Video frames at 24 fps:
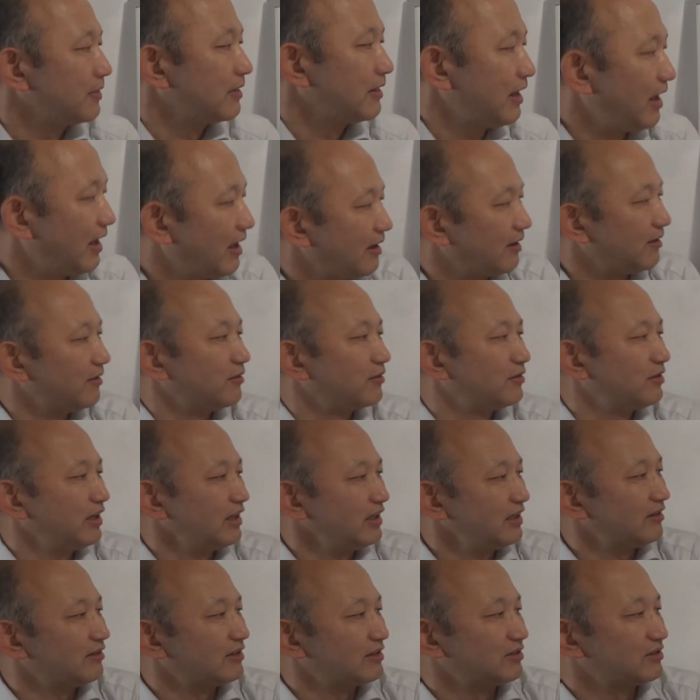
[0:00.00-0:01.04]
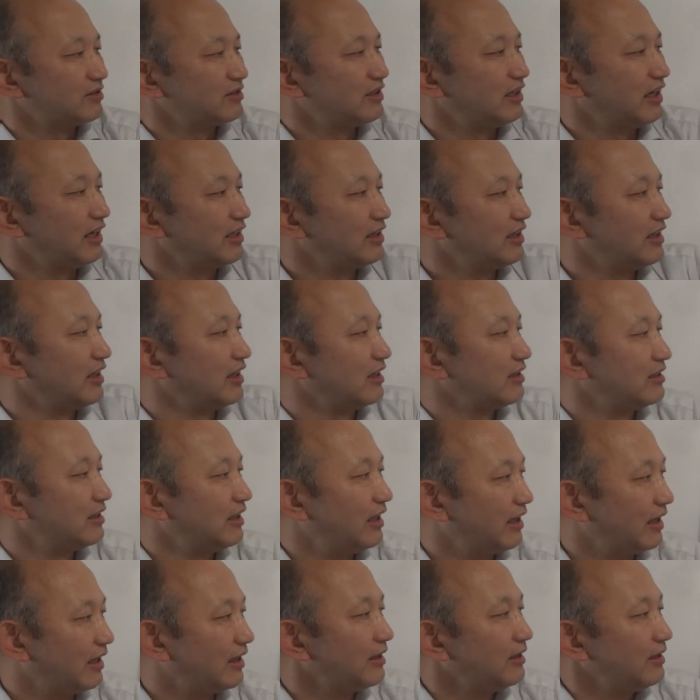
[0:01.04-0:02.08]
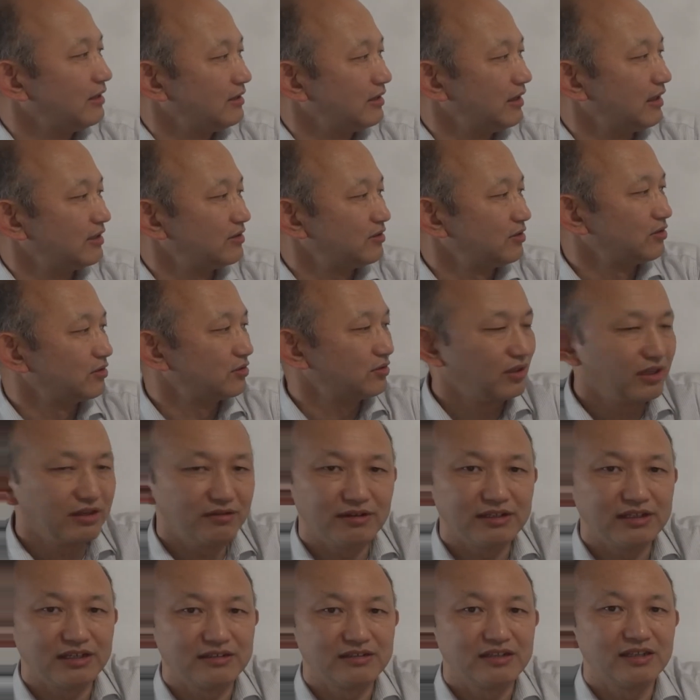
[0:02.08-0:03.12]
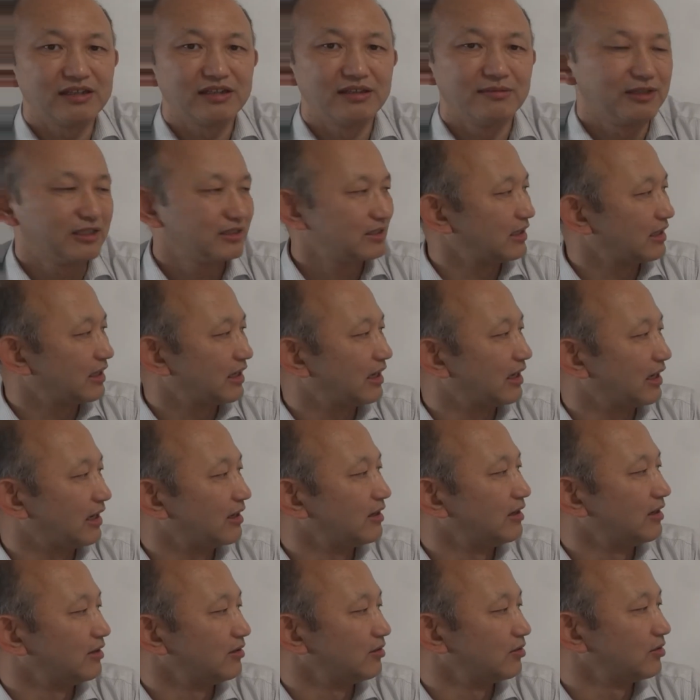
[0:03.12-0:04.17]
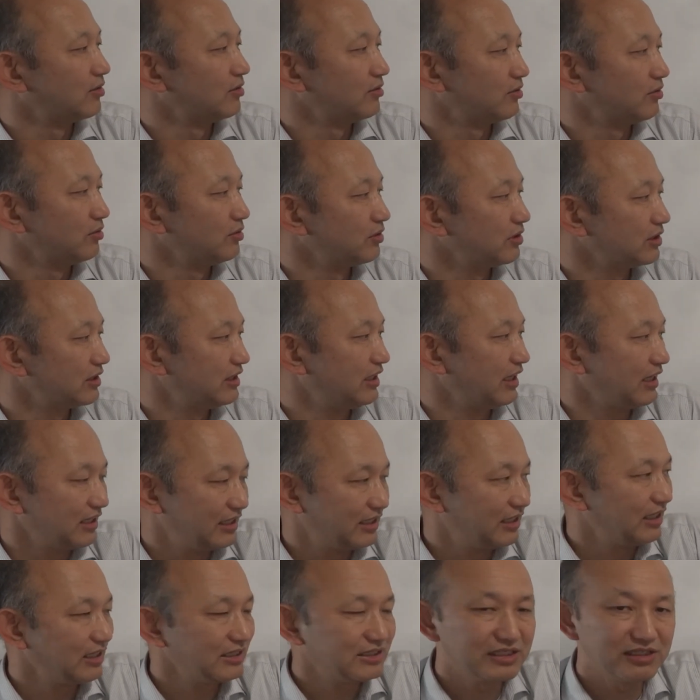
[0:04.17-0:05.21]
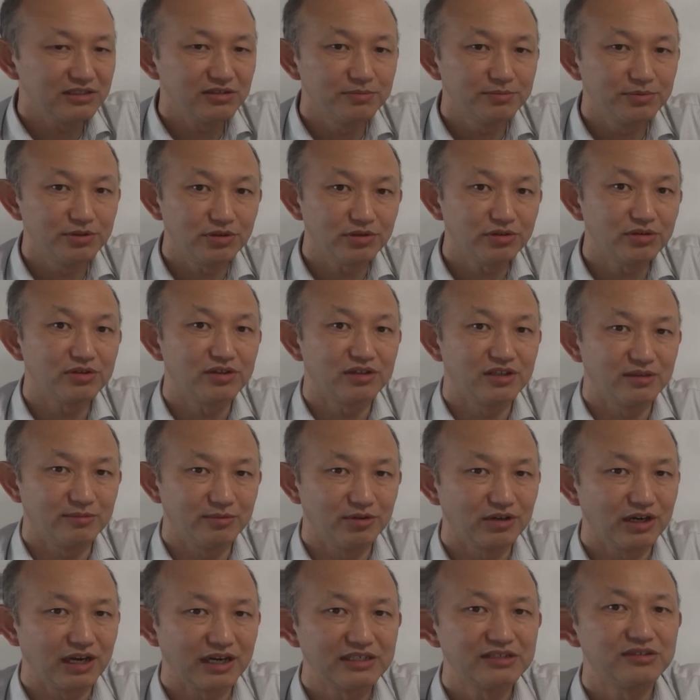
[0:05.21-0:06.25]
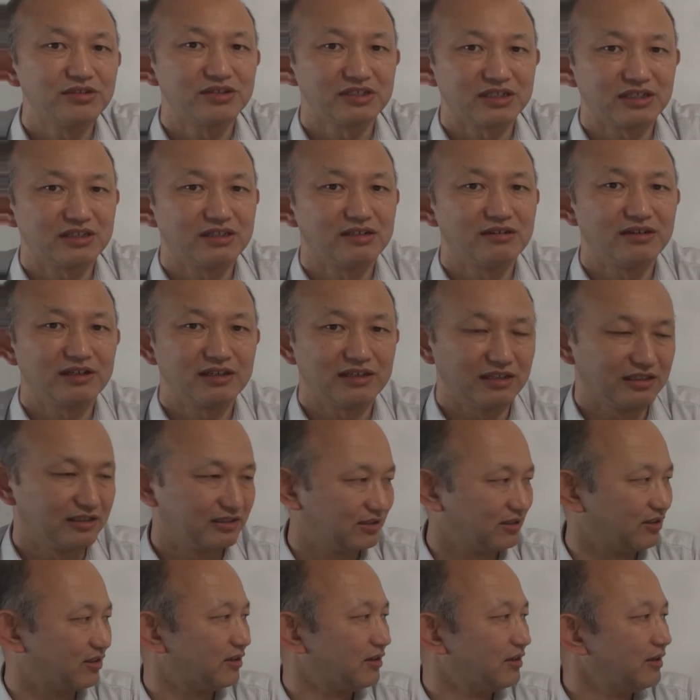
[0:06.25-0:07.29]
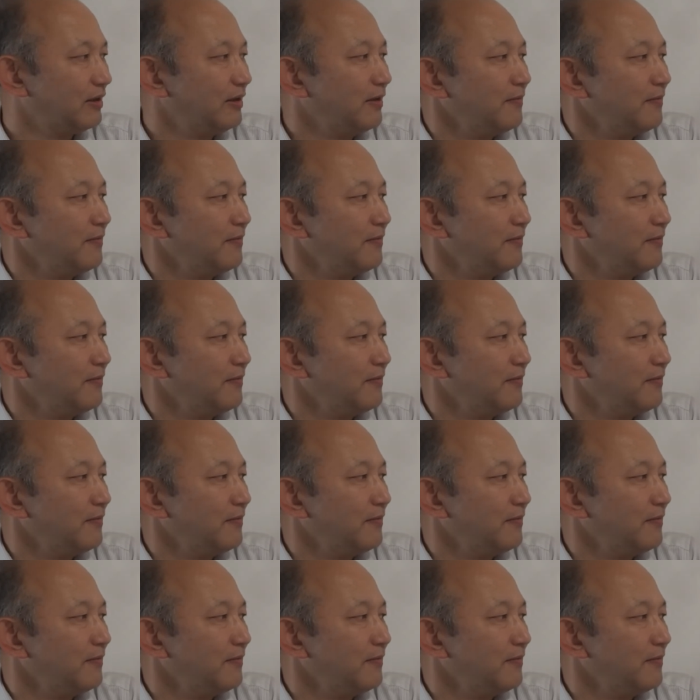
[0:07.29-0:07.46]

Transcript: で、ウクライナはそっちに入ってなくて、で、そのソ連はなくなってますから、あの、この東側のブロックっていうのはもう解消しちゃってるわけなんですよ。